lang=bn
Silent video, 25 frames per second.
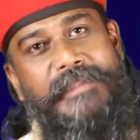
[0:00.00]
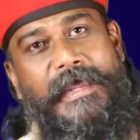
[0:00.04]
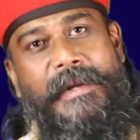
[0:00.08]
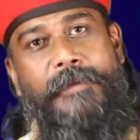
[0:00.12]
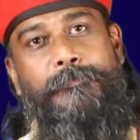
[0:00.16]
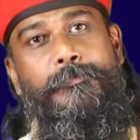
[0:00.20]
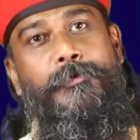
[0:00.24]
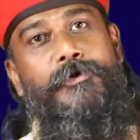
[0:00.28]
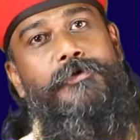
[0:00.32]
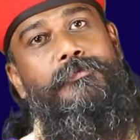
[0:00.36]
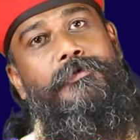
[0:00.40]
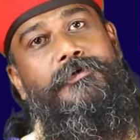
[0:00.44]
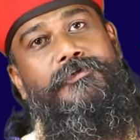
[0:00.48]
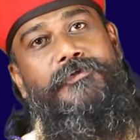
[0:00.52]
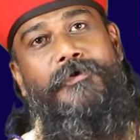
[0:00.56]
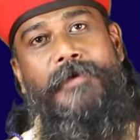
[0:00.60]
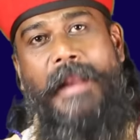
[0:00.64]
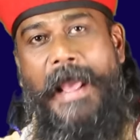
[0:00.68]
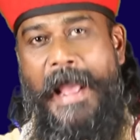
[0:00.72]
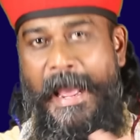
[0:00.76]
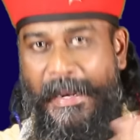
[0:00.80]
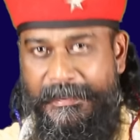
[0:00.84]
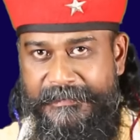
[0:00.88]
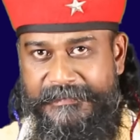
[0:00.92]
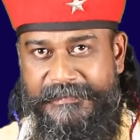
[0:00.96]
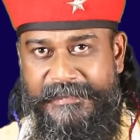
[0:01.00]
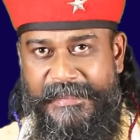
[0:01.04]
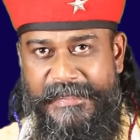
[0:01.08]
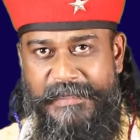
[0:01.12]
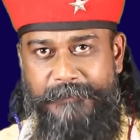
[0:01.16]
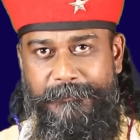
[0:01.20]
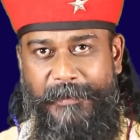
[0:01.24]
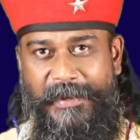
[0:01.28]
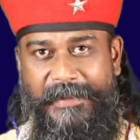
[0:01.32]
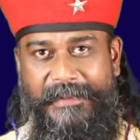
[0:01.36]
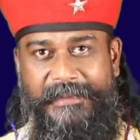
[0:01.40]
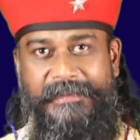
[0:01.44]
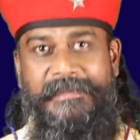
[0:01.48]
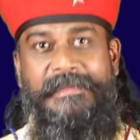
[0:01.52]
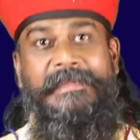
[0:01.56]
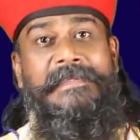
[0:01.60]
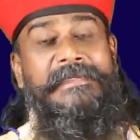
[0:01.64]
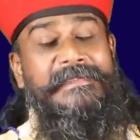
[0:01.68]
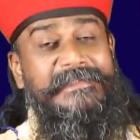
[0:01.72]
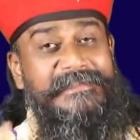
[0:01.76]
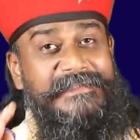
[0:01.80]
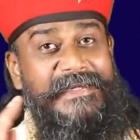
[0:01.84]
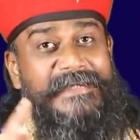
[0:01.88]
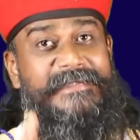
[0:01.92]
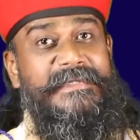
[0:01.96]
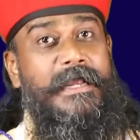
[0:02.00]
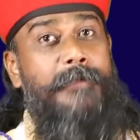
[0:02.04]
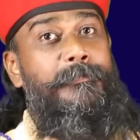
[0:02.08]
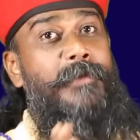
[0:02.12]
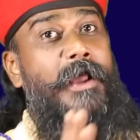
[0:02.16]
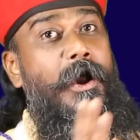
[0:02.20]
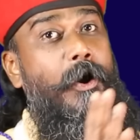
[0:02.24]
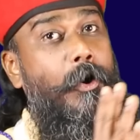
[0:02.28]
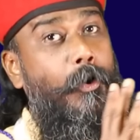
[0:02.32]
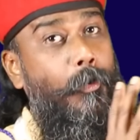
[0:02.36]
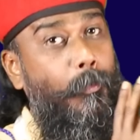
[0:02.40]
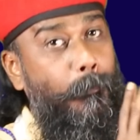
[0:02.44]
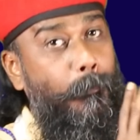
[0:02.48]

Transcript: তারা পরিবর্তন আনতেই পারে যেটা আমরা